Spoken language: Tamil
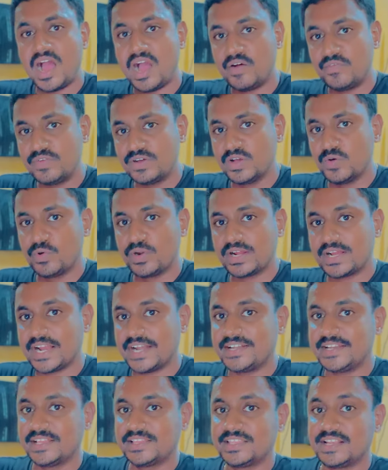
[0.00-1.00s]
அவங்க ஒரு
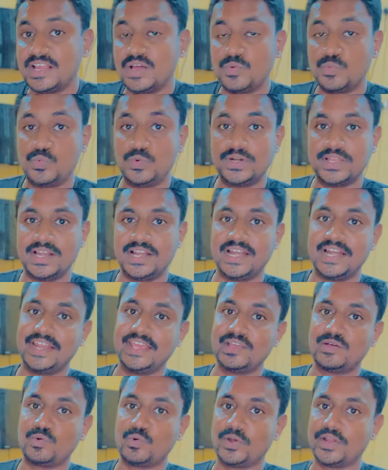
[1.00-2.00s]
கட்டத்தில் உடல்
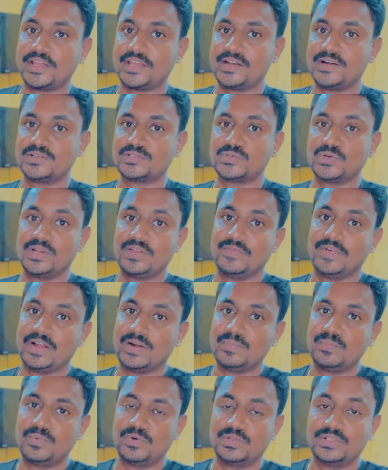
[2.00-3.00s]
எடை குறைக்கணும்னு சொல்லி
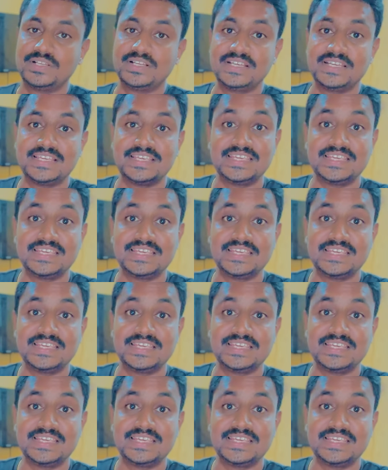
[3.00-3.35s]
வரும்போது